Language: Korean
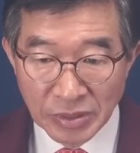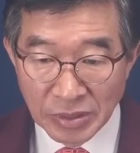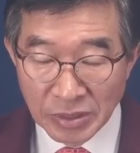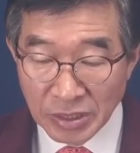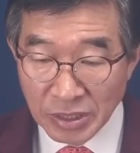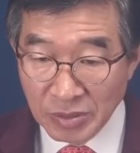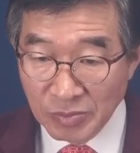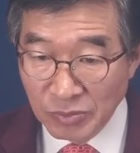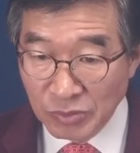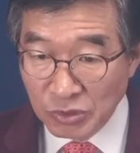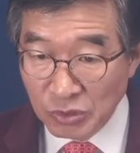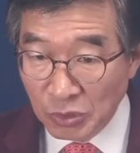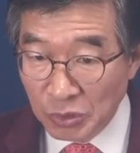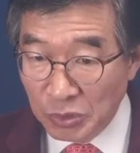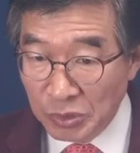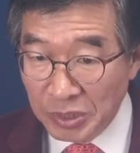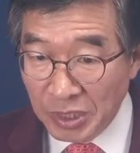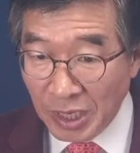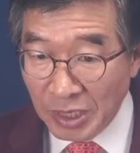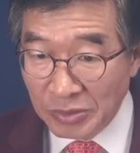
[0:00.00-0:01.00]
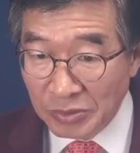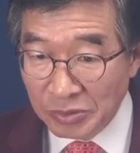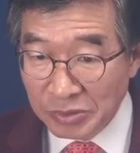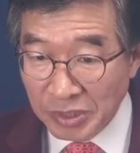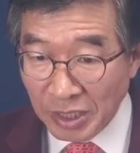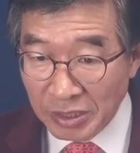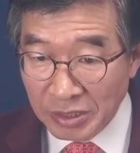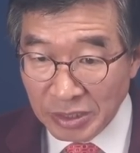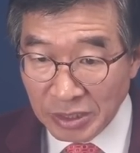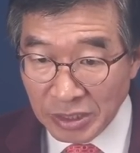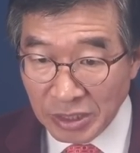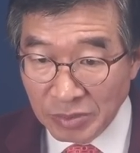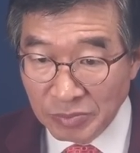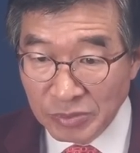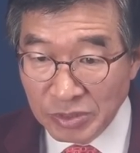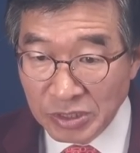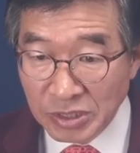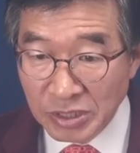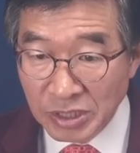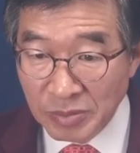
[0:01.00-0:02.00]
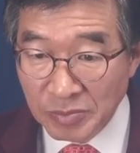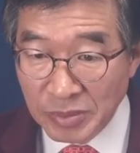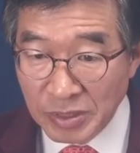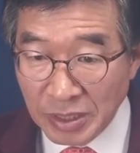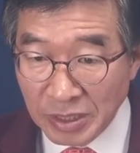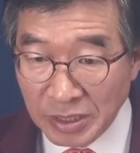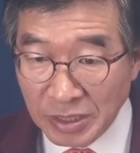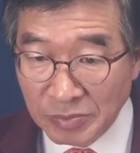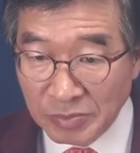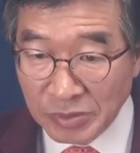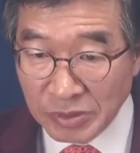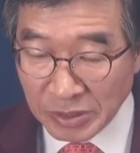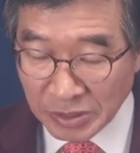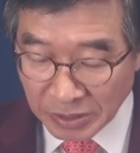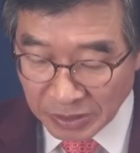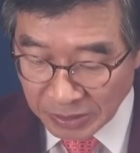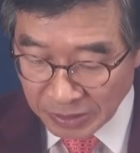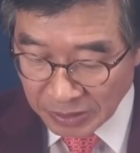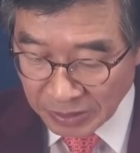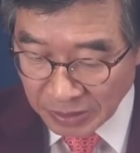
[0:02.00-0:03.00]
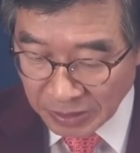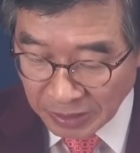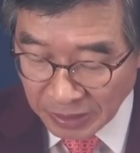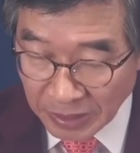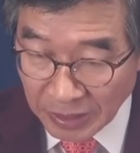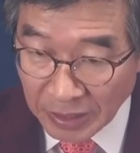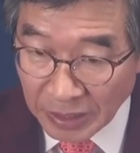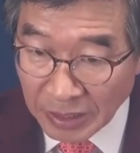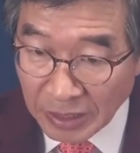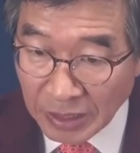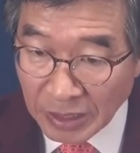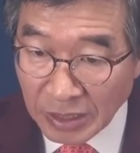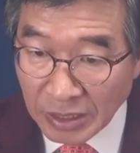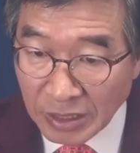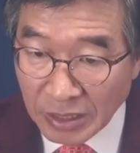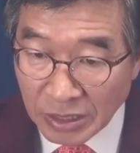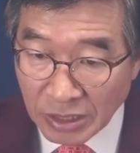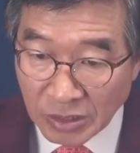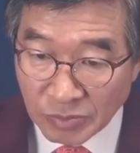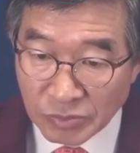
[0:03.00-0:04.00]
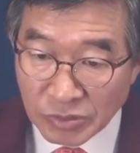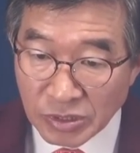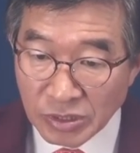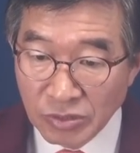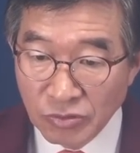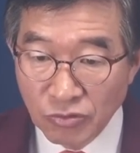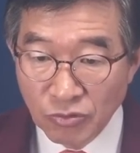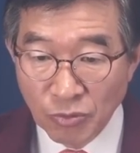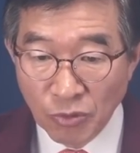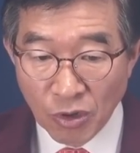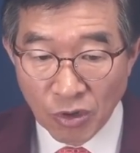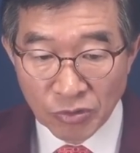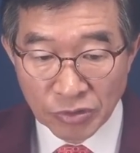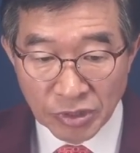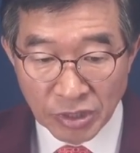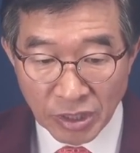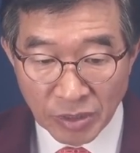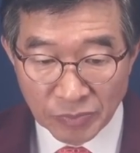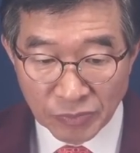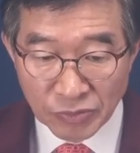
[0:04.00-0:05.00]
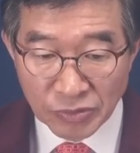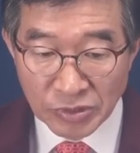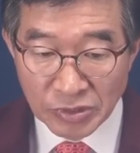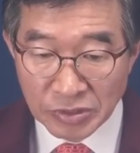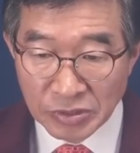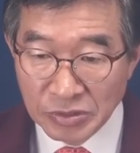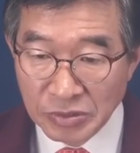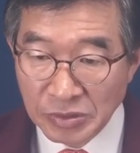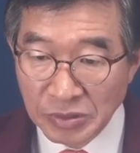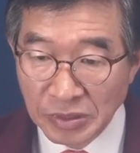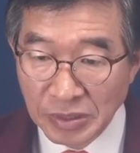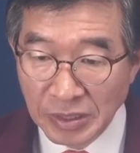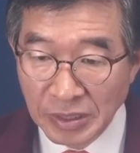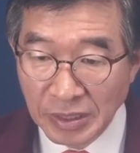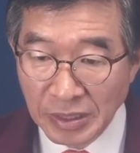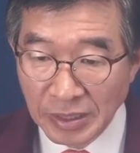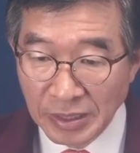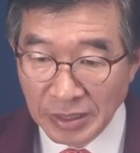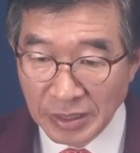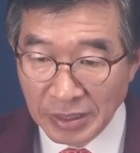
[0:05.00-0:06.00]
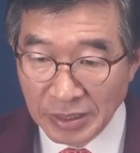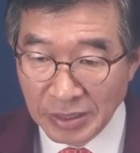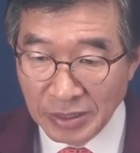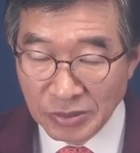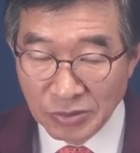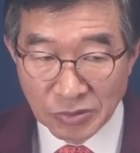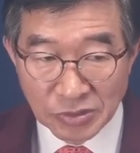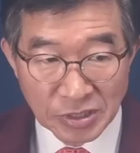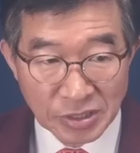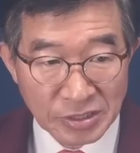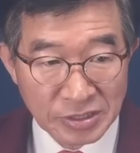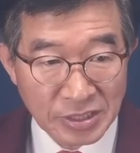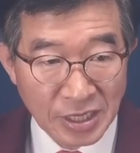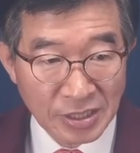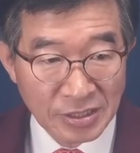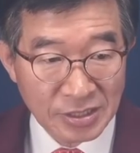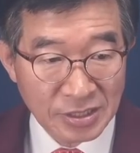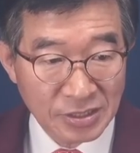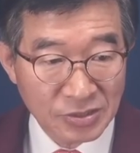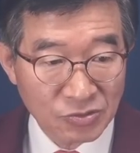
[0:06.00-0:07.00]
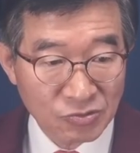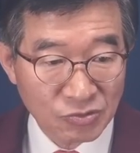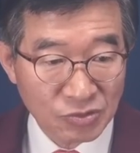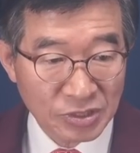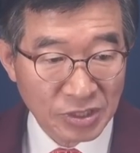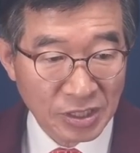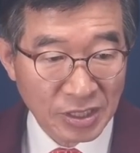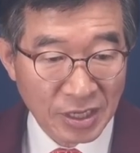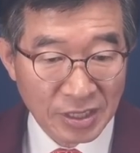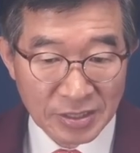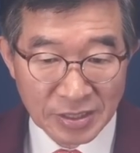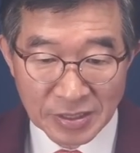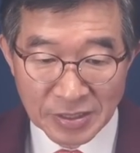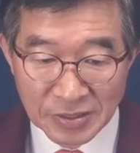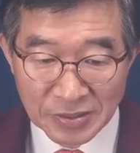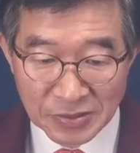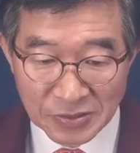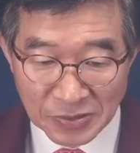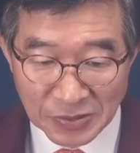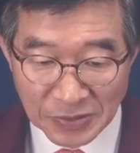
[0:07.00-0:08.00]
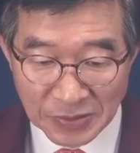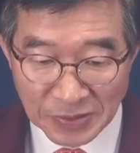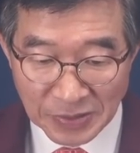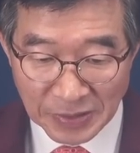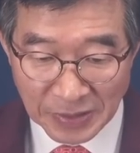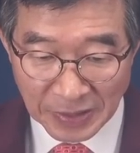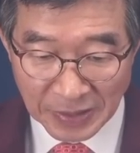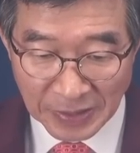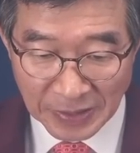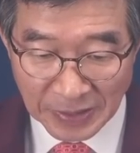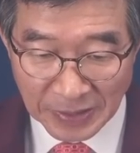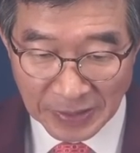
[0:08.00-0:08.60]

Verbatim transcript: 김소연이 아니고 다, 김성입니다 김성 김성 후보하고 이렇게 붙었죠. 예, 이것도 정상적인 숫자가 아닌 거죠. 예.